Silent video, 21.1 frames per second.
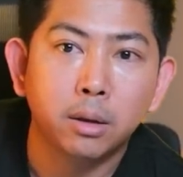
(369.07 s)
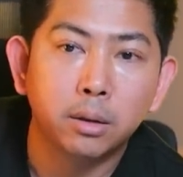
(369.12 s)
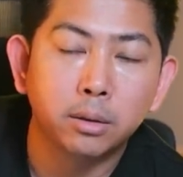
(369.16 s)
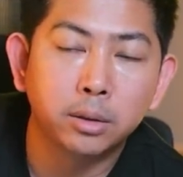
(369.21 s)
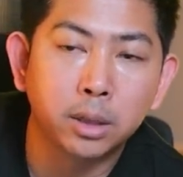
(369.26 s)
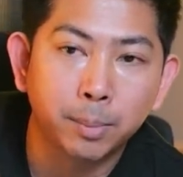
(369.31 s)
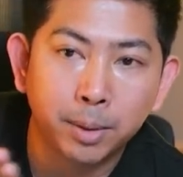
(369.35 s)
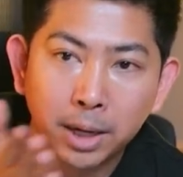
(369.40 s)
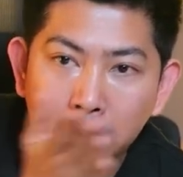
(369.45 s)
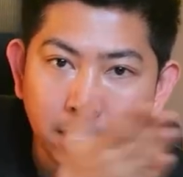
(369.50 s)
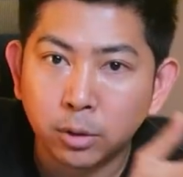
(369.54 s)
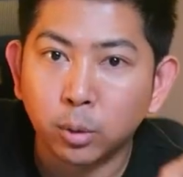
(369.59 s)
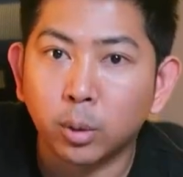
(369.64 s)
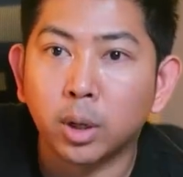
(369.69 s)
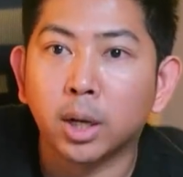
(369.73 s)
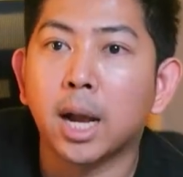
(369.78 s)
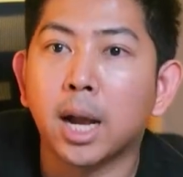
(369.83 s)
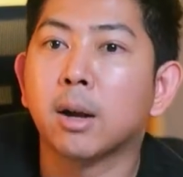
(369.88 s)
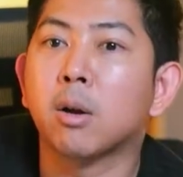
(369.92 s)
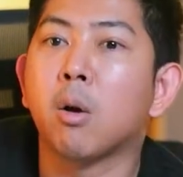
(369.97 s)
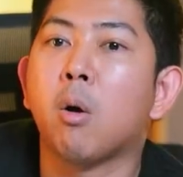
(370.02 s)
จะไปเล่นสุล
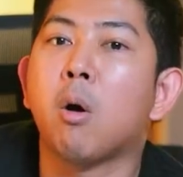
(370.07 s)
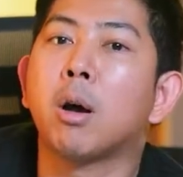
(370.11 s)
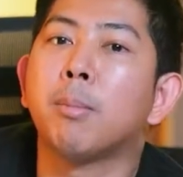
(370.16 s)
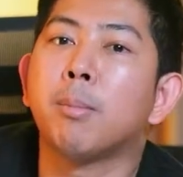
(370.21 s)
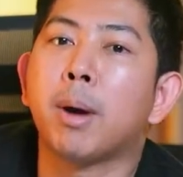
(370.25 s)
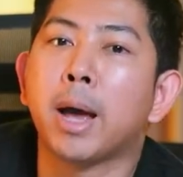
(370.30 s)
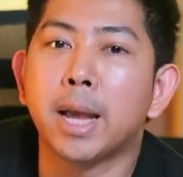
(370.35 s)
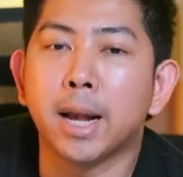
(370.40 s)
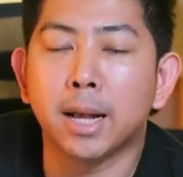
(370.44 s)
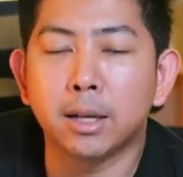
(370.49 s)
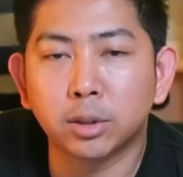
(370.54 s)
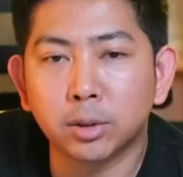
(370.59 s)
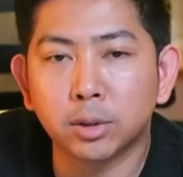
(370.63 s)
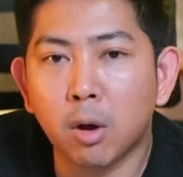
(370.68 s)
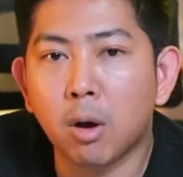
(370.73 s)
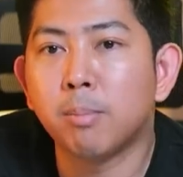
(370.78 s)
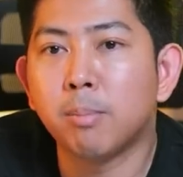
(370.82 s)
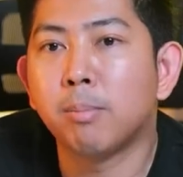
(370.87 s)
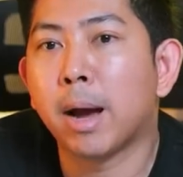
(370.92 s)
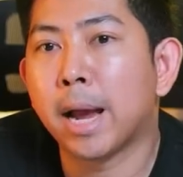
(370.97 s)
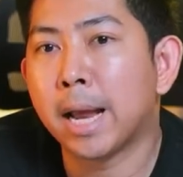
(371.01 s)
กากรไหมคัสตอม
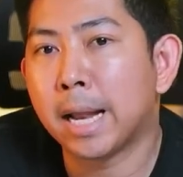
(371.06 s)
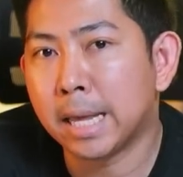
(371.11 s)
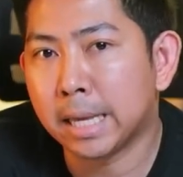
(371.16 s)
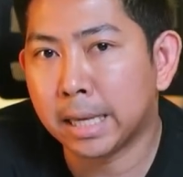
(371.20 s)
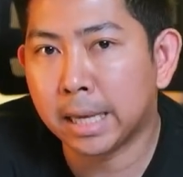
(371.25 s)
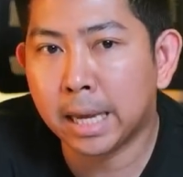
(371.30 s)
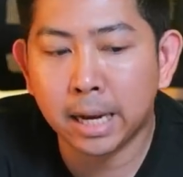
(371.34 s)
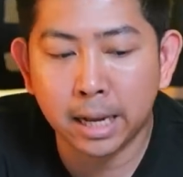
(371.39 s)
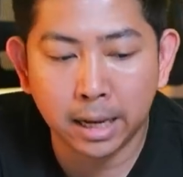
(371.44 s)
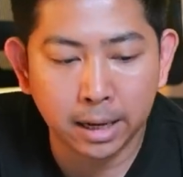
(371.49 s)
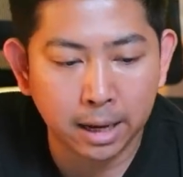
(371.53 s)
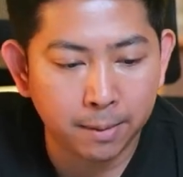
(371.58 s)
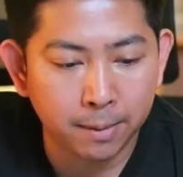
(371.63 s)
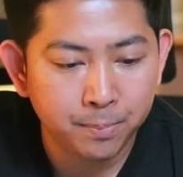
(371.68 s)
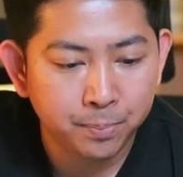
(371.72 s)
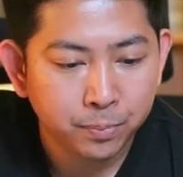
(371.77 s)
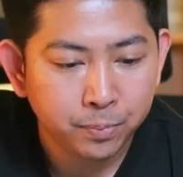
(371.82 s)
ไหมอะไรเงี้ยนะครับ